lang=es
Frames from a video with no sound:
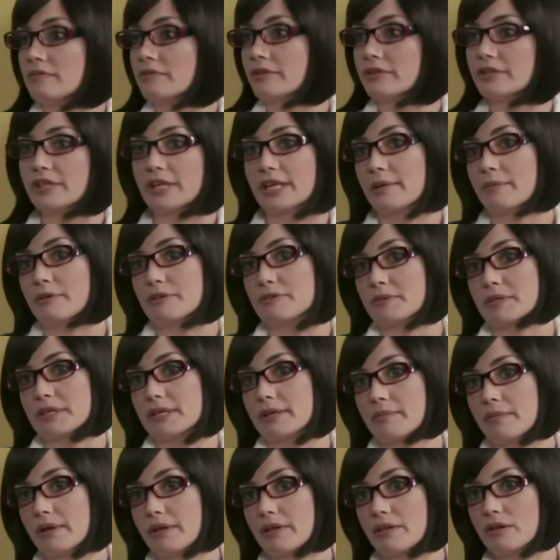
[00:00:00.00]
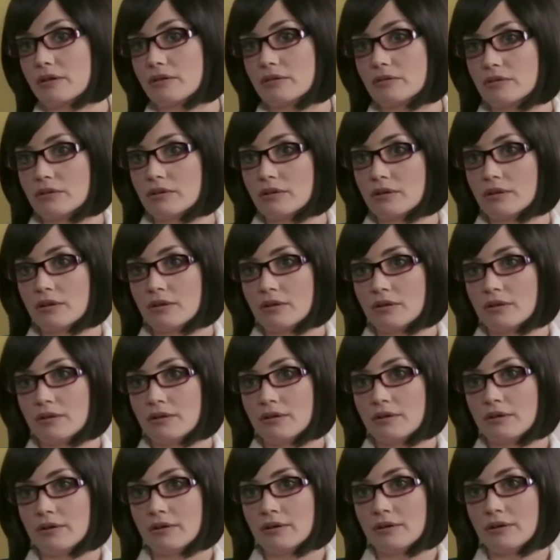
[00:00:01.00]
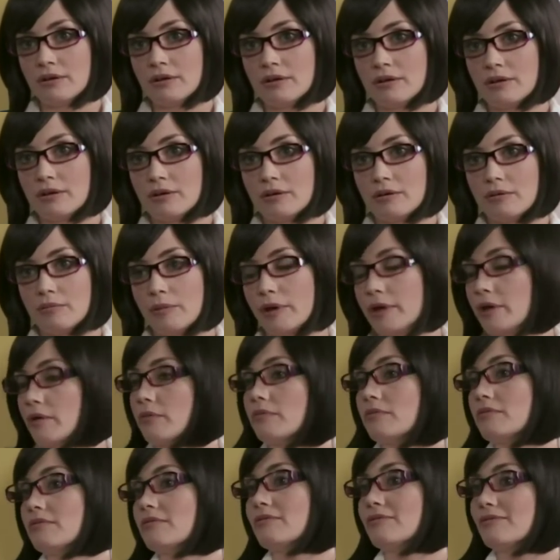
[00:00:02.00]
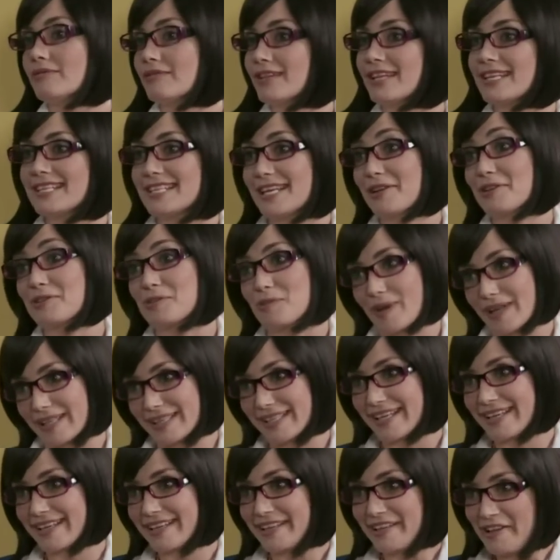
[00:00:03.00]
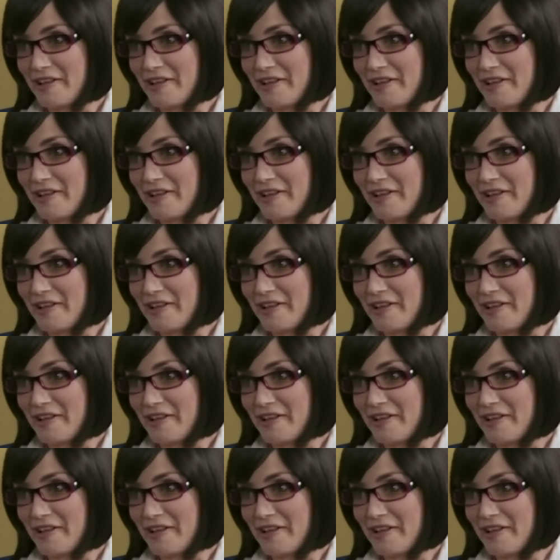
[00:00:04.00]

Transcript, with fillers: No tenemos más remedio. Bueno, desenos suerte.